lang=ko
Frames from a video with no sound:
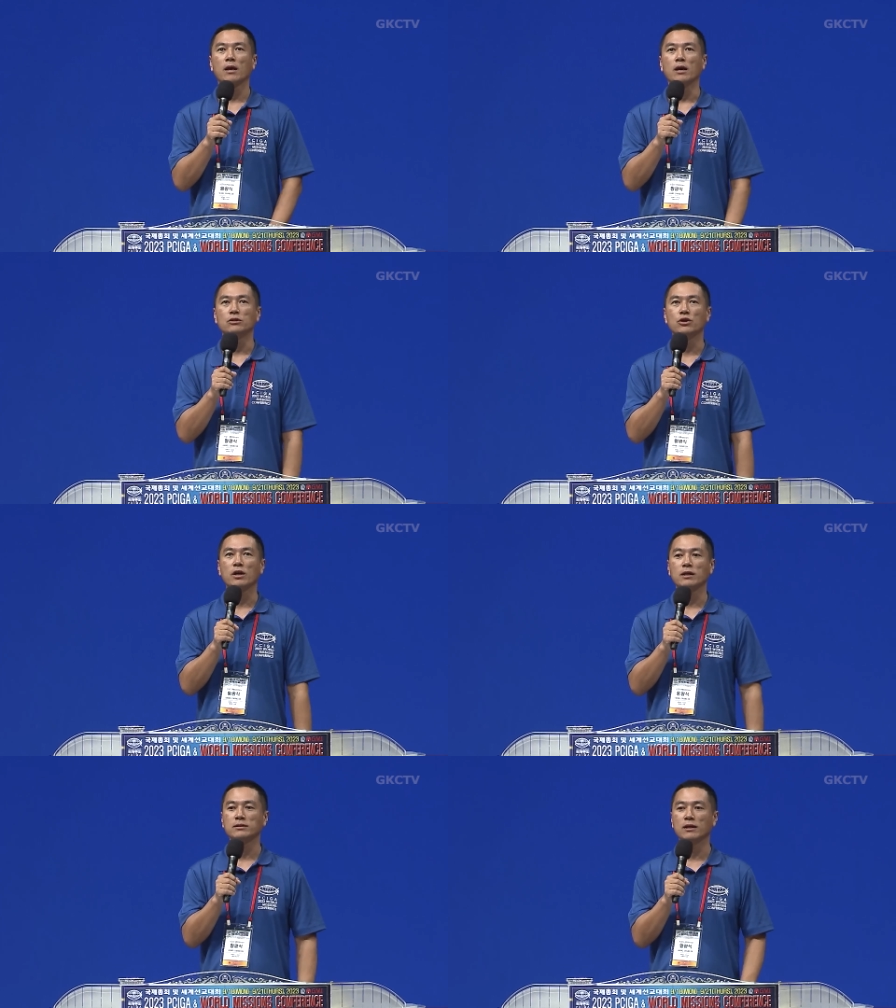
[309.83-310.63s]
예,
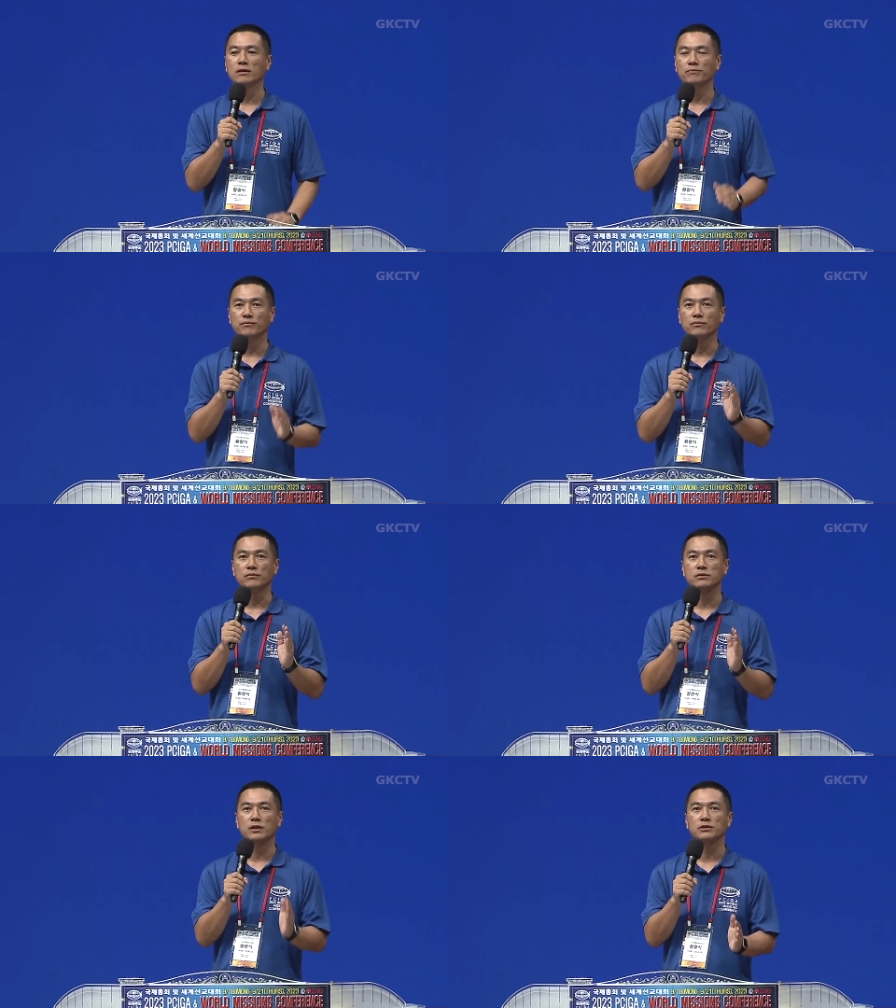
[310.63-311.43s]
저희가 항상
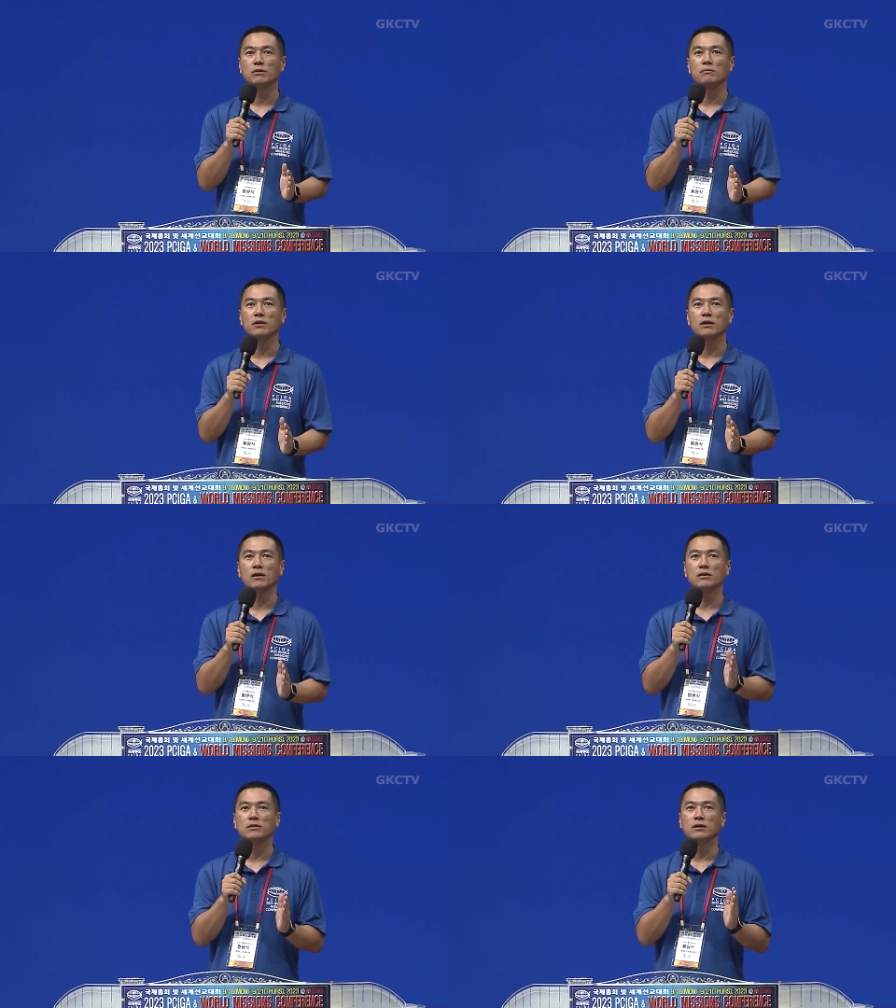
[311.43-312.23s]
음,
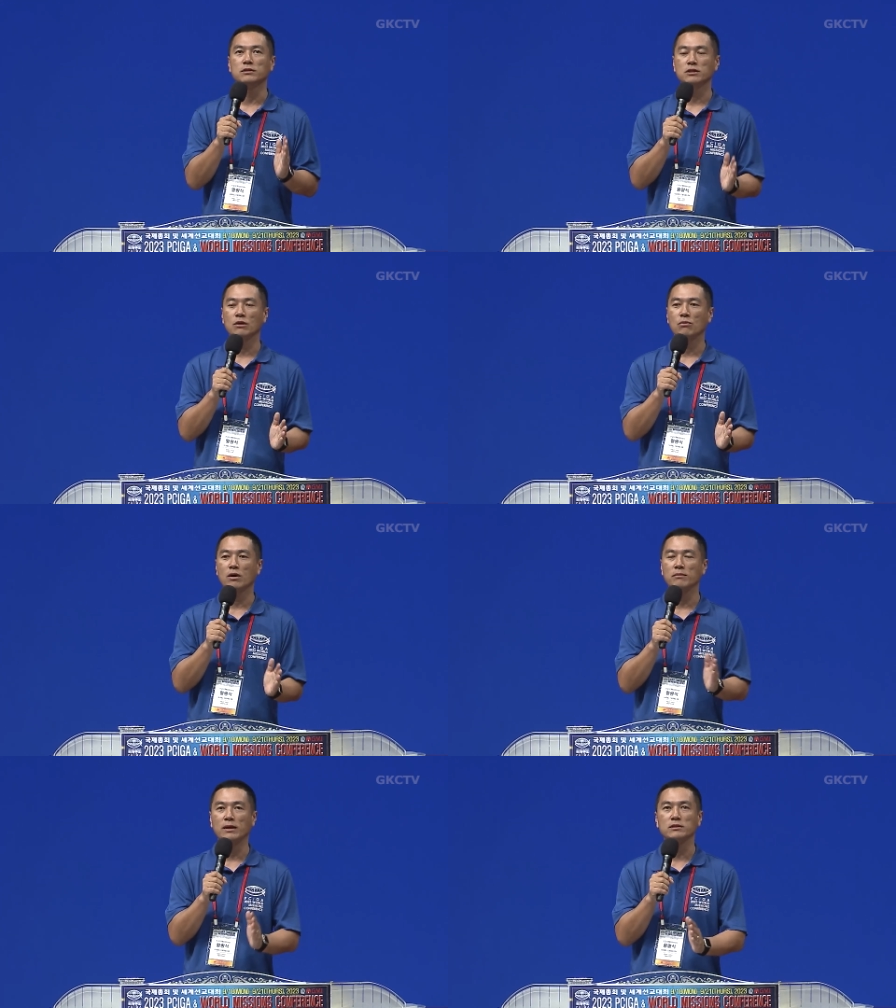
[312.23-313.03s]
세션마다 어,
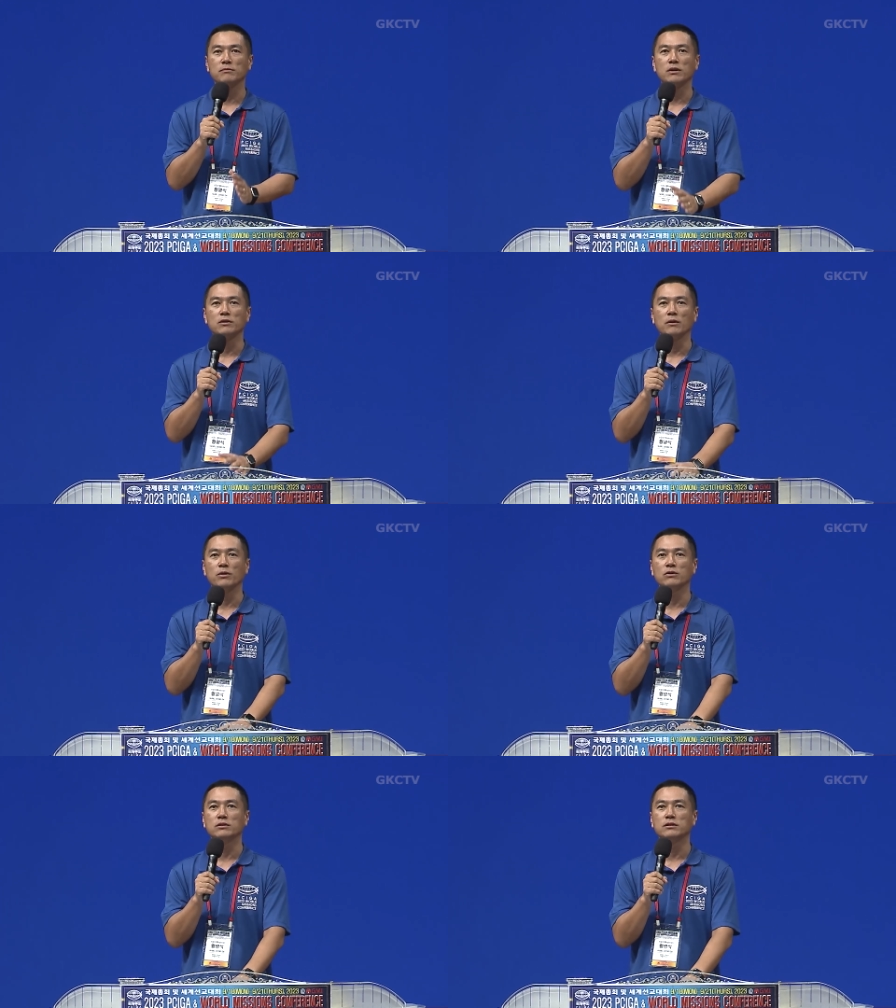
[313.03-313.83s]
시작과 마지막은
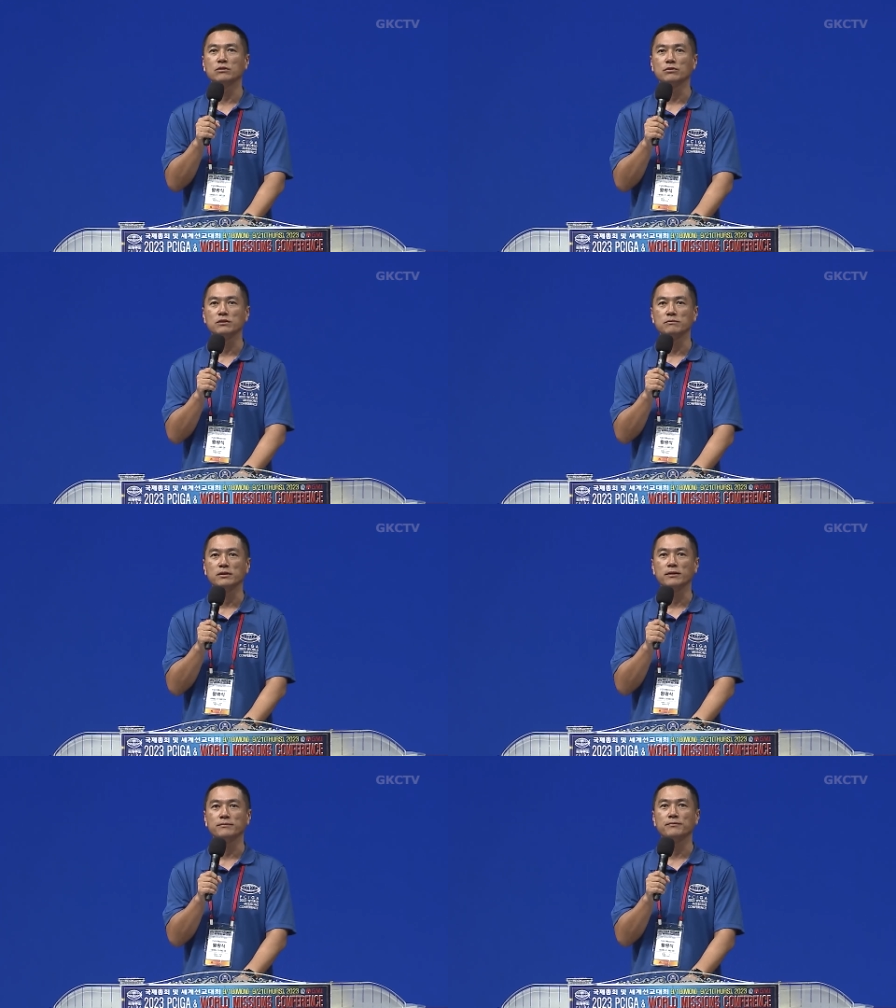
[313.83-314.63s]
예배를 드리고
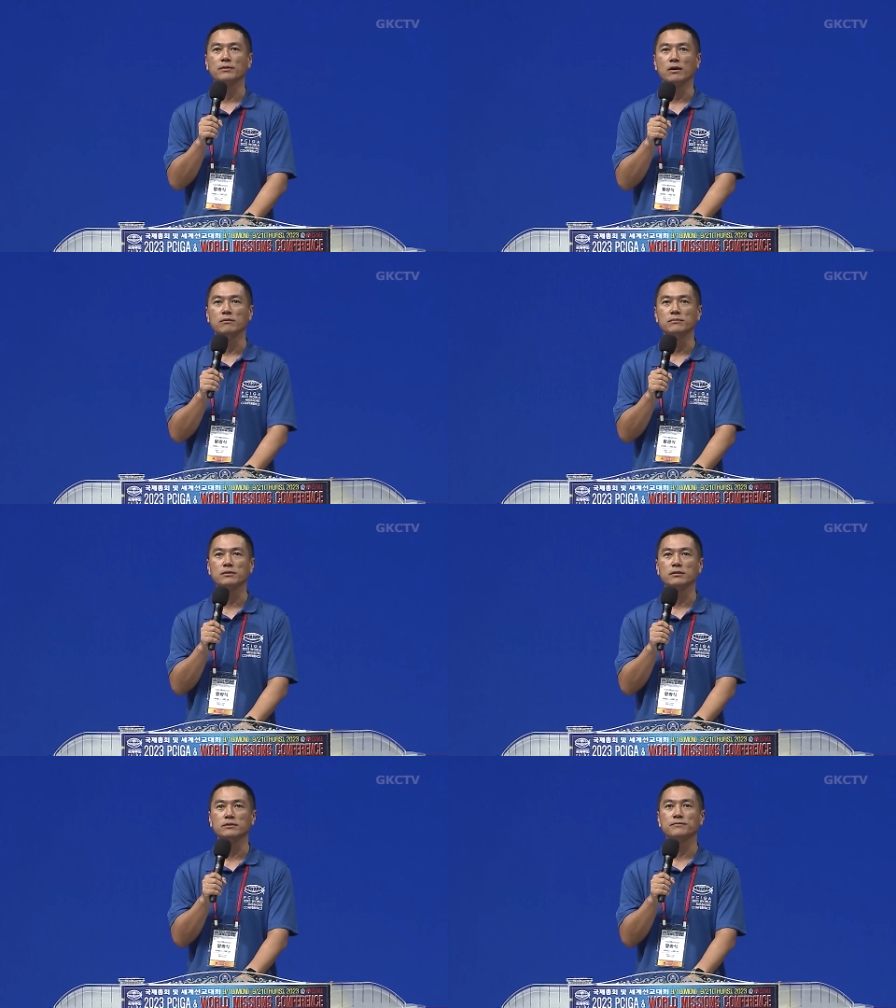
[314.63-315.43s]
있습니다. 다음
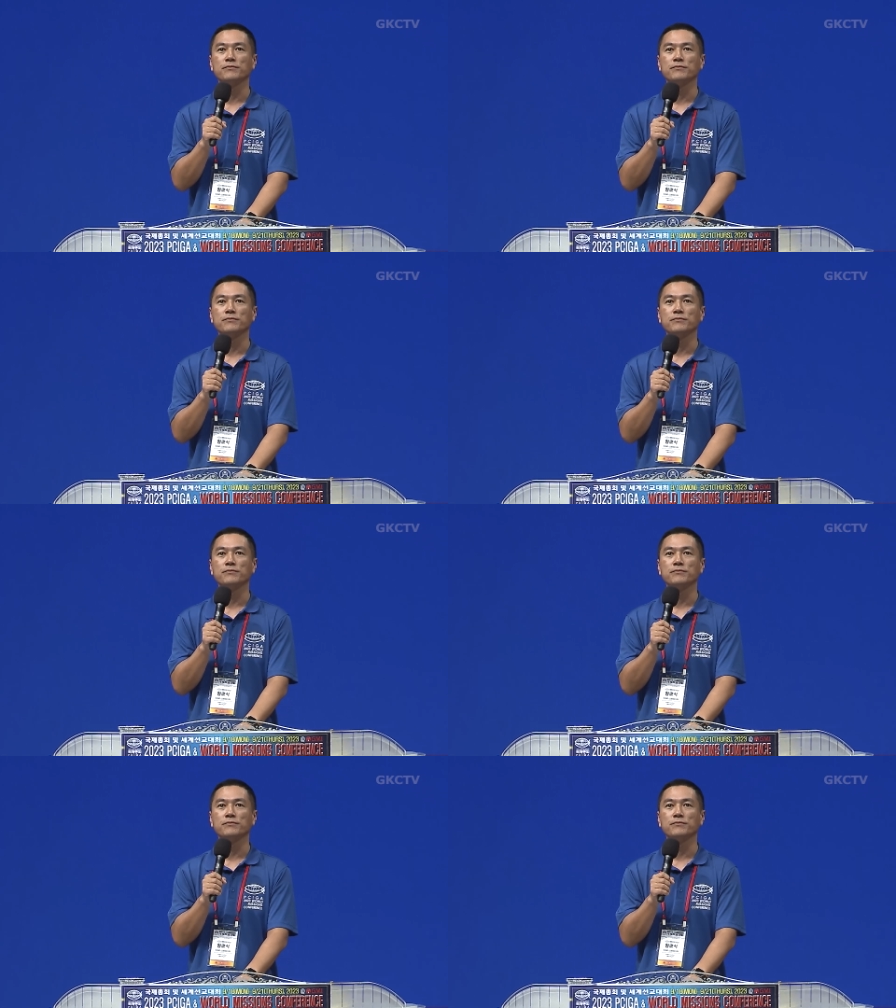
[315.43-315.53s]
사진.